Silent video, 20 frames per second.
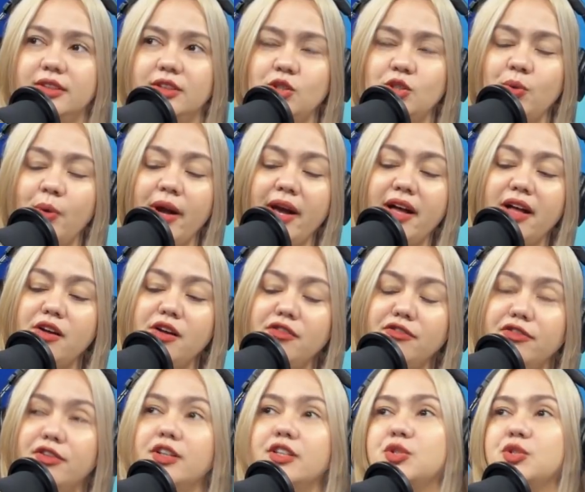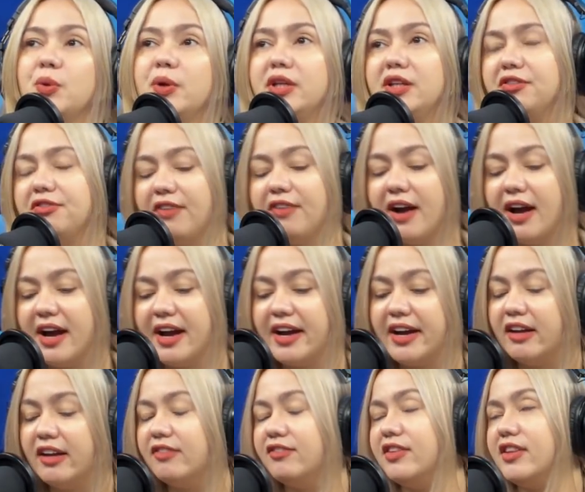
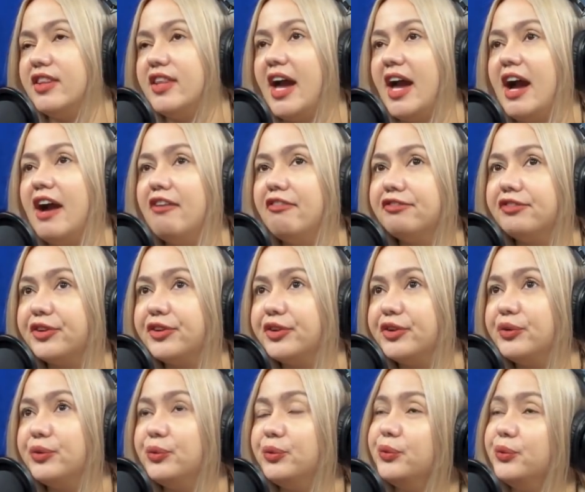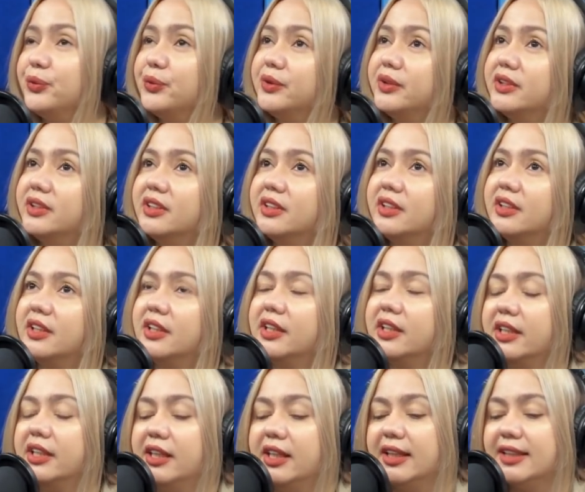12.25 in the afternoon.
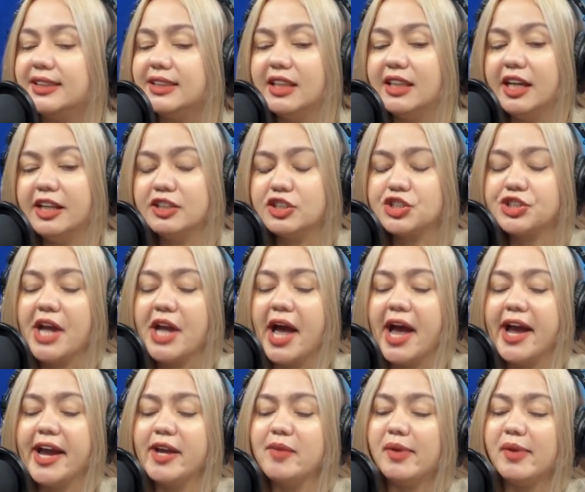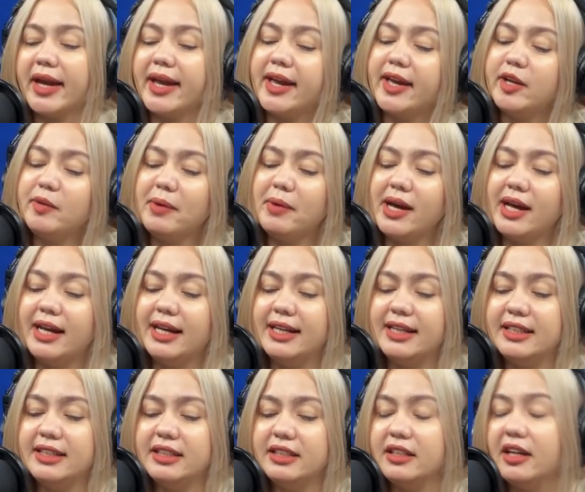It's lunchtime, kaya
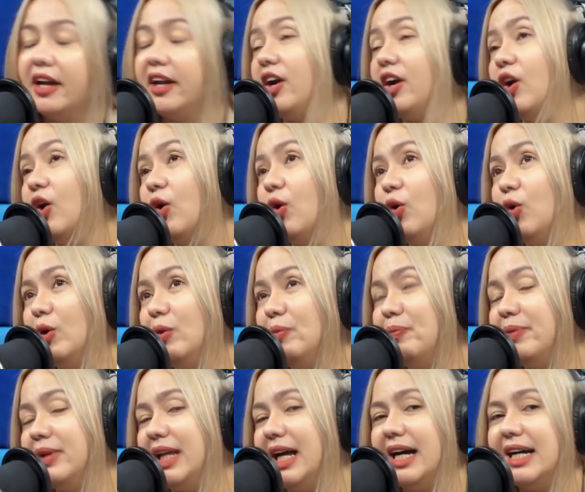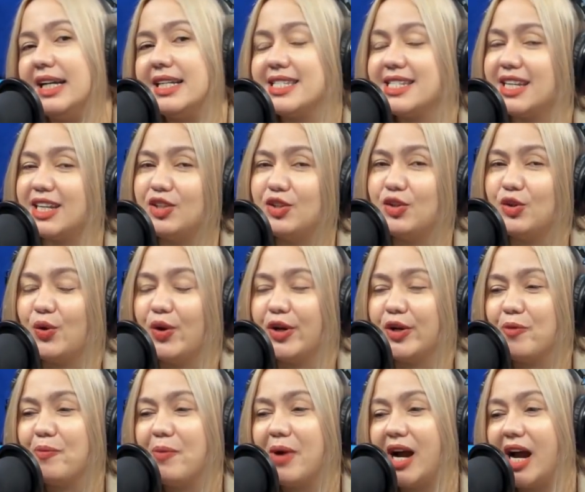naman, I hope lahat sa inyo ay
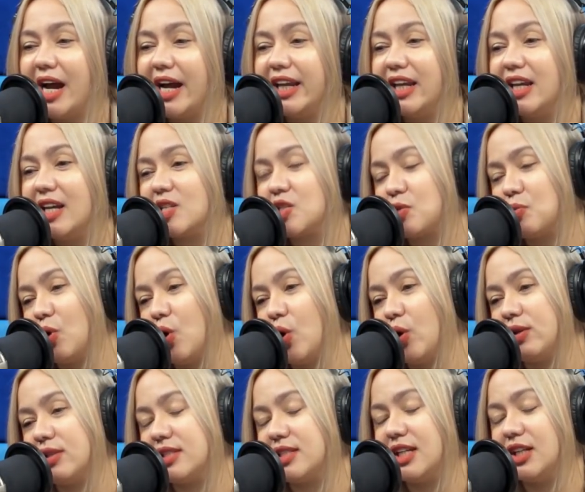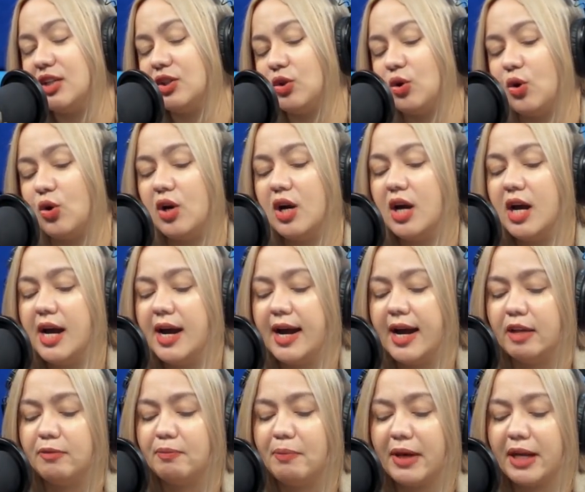kumakain na sa mga oras na ito.
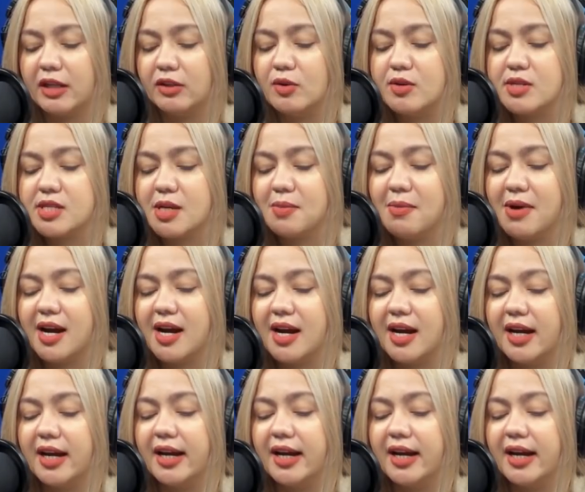At para dun sa mga